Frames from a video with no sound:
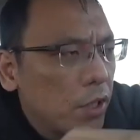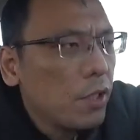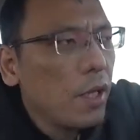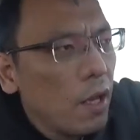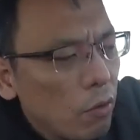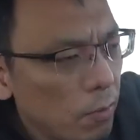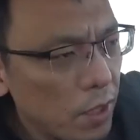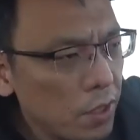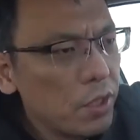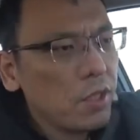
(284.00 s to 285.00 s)
下来我们来
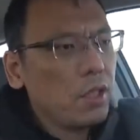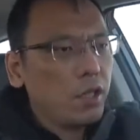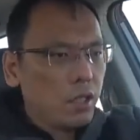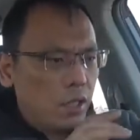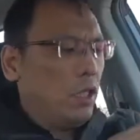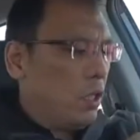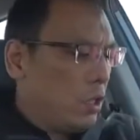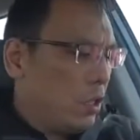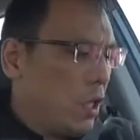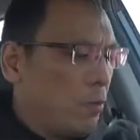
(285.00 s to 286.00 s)
进行
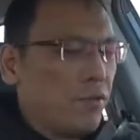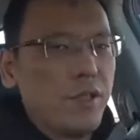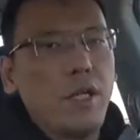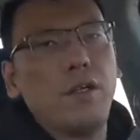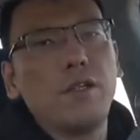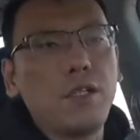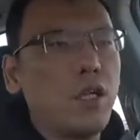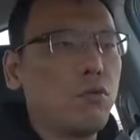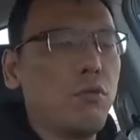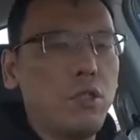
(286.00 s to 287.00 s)
热态部分下的加
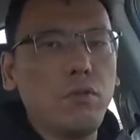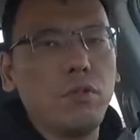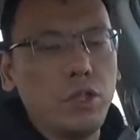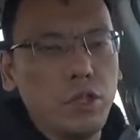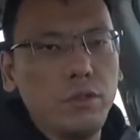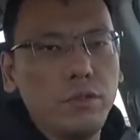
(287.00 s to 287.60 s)
速与制动测试。